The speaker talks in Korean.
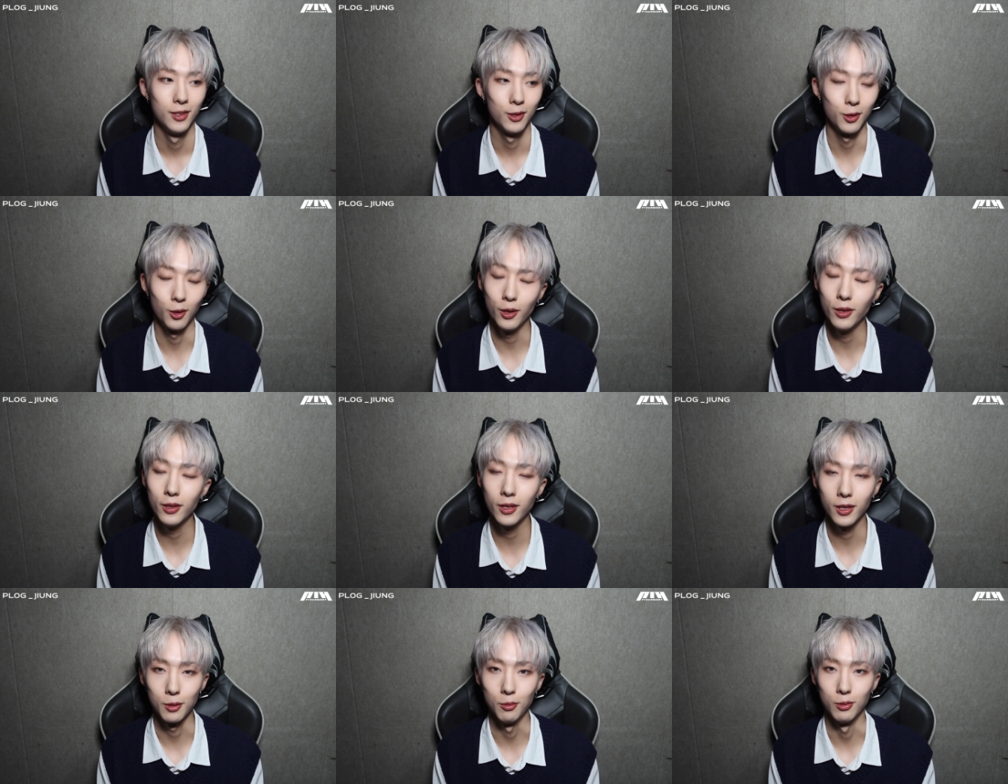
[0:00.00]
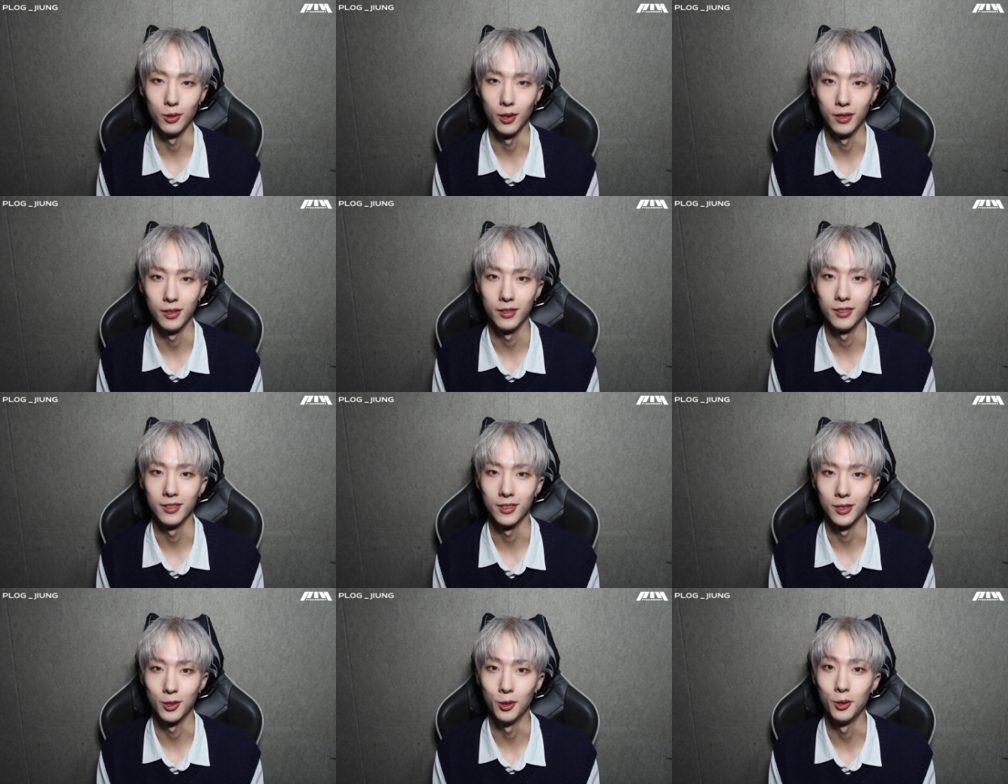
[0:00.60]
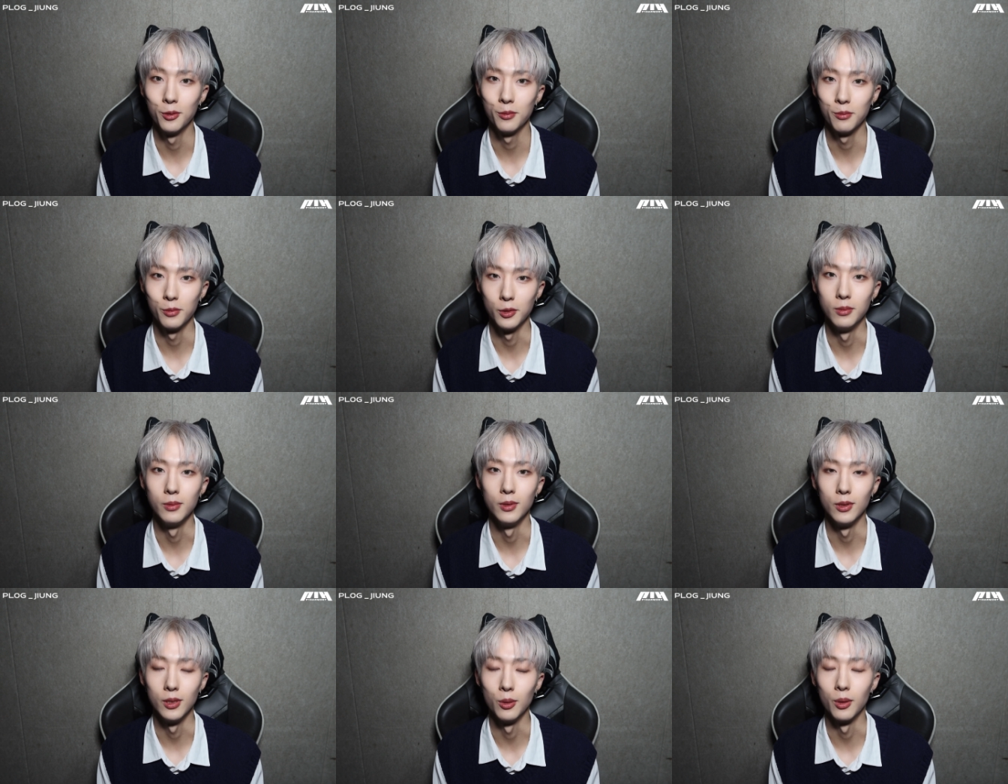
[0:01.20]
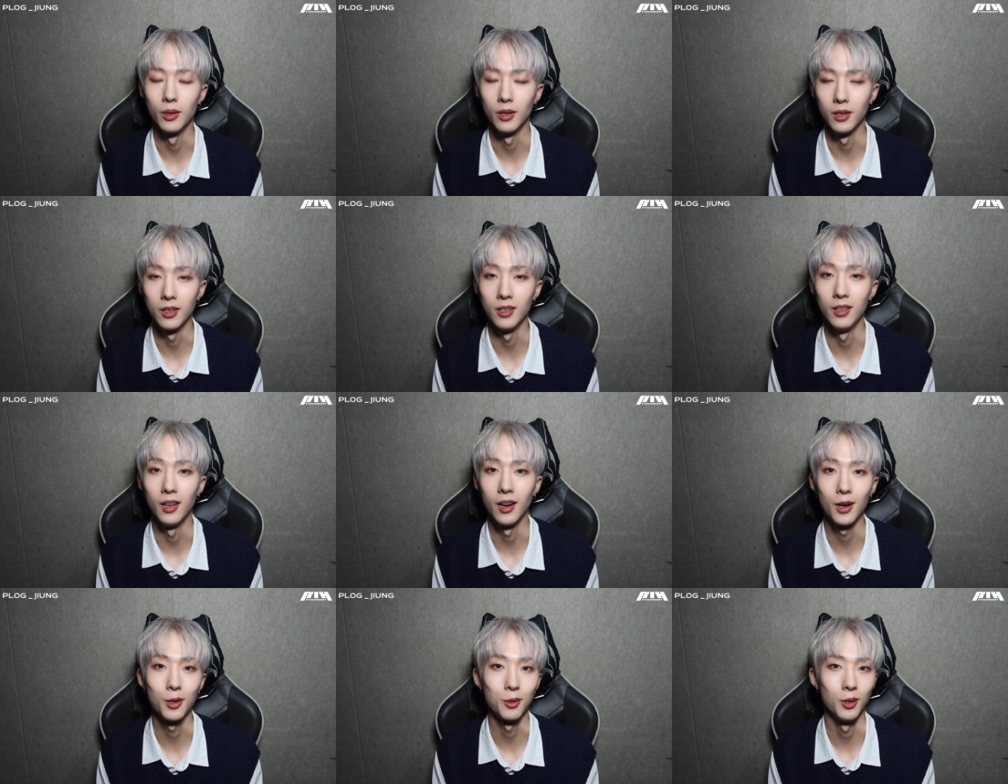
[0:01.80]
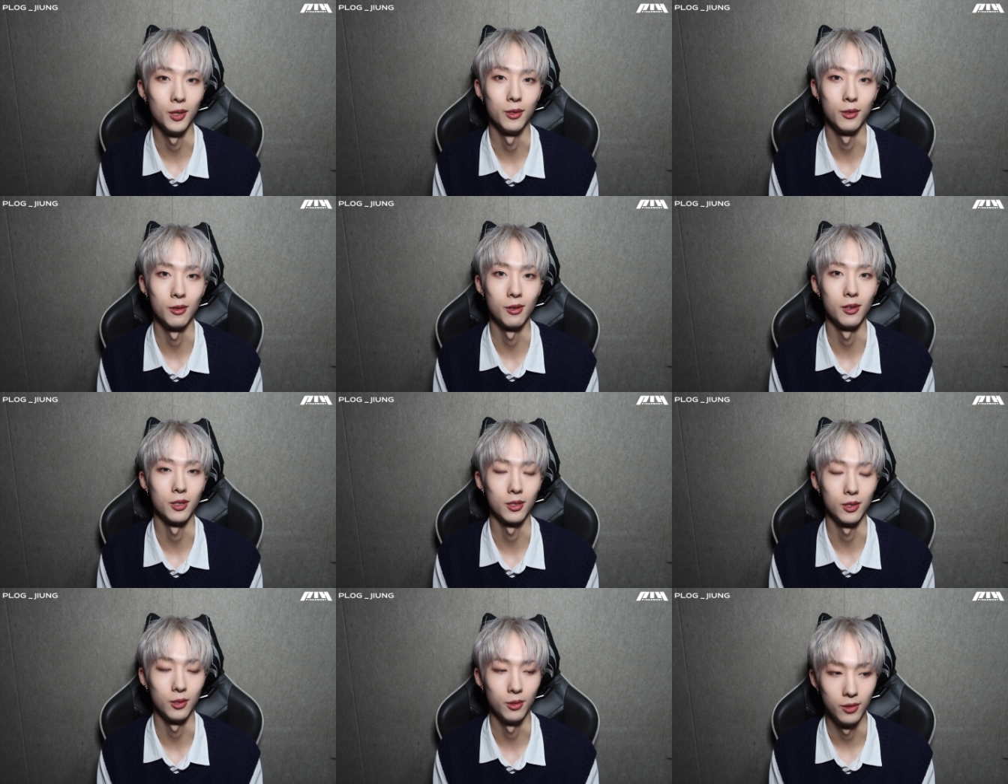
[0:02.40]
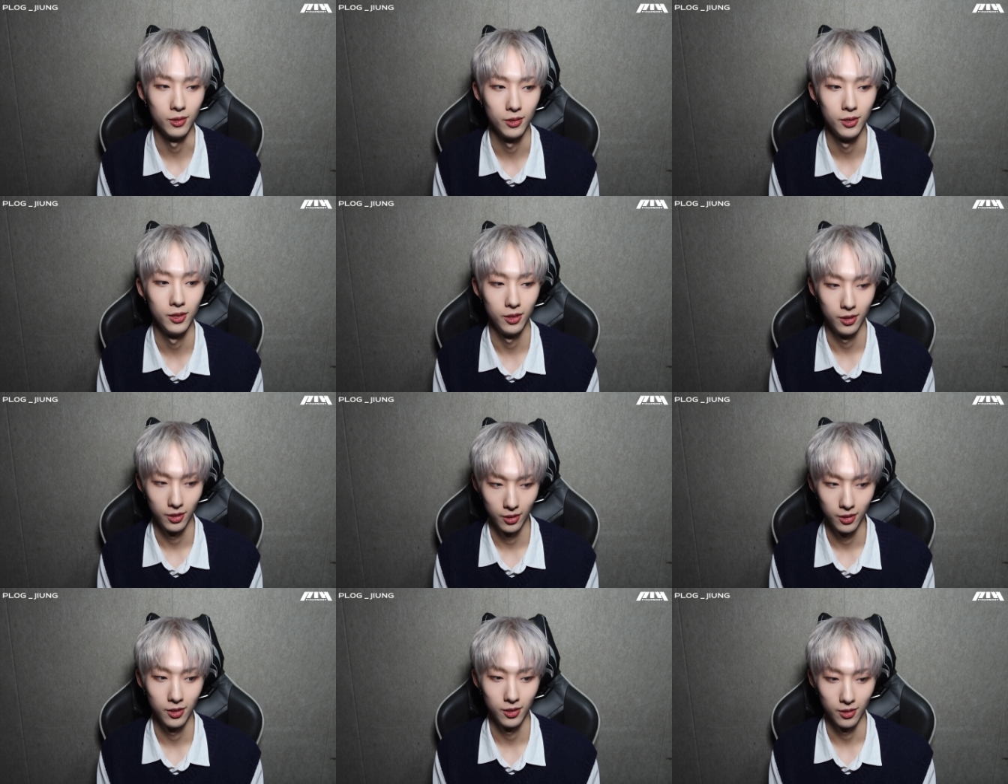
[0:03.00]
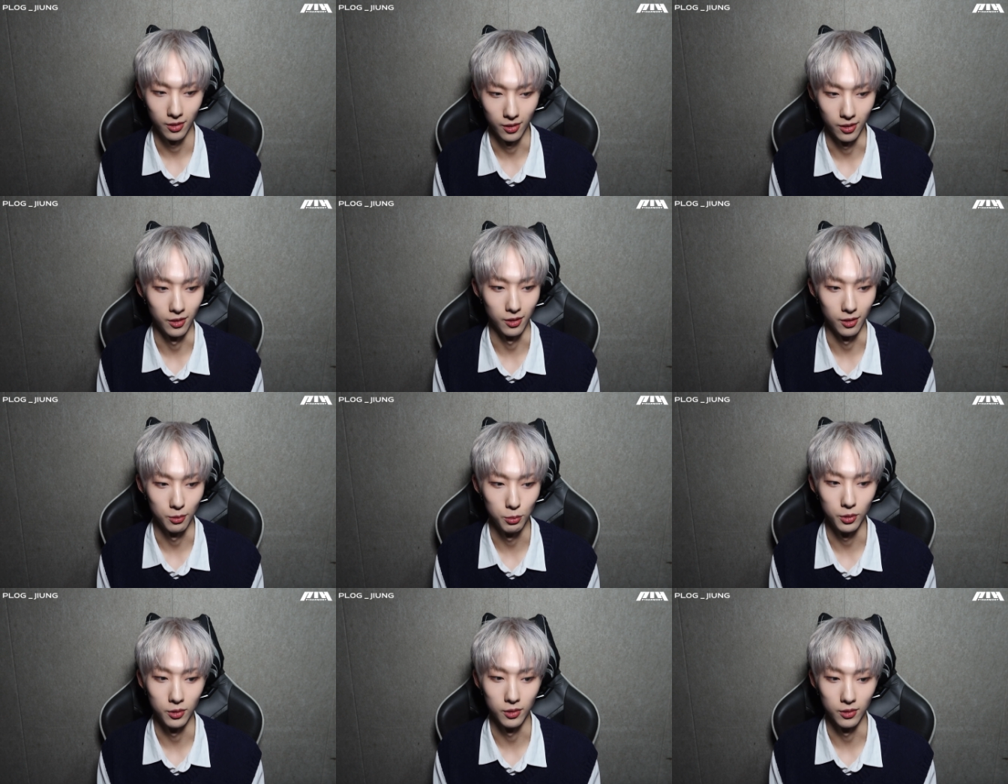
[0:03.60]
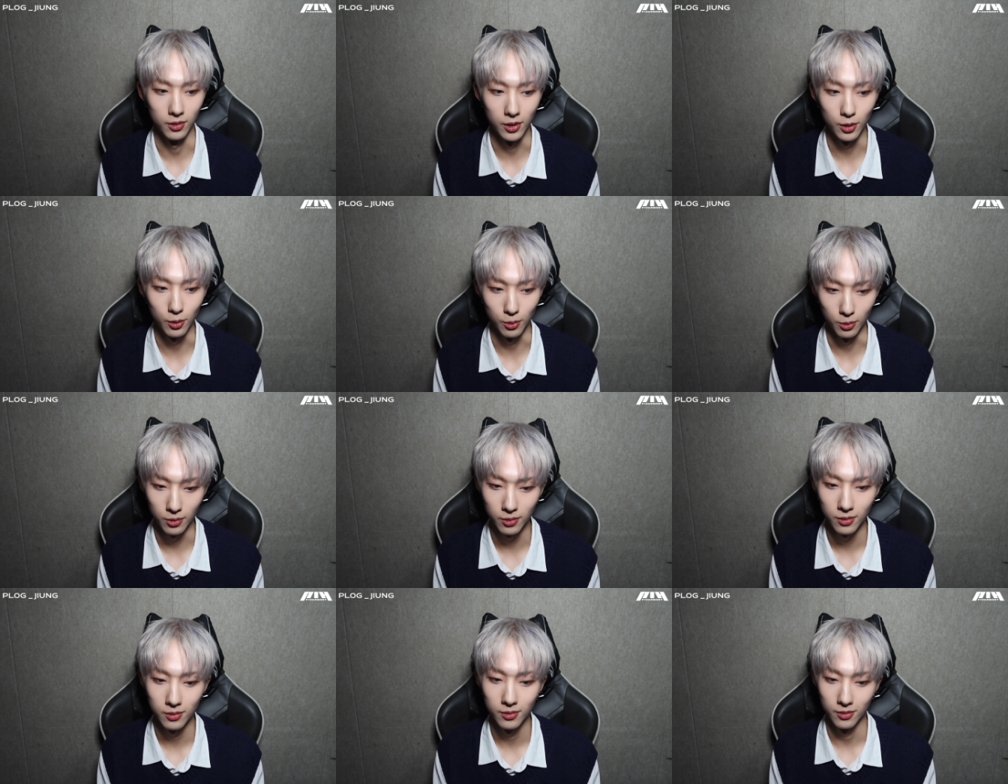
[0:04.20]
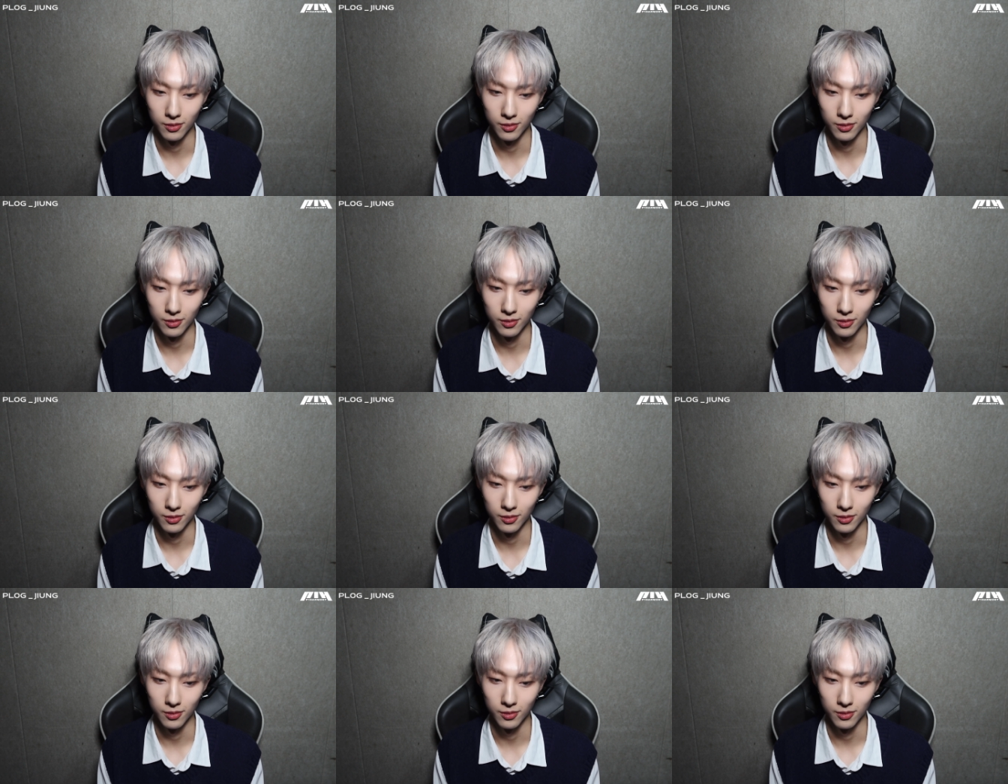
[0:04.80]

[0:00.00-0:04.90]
떨린다기보다는 그런 부분들이 되게 기대가 되는 것 같아요. 네, 이번 활동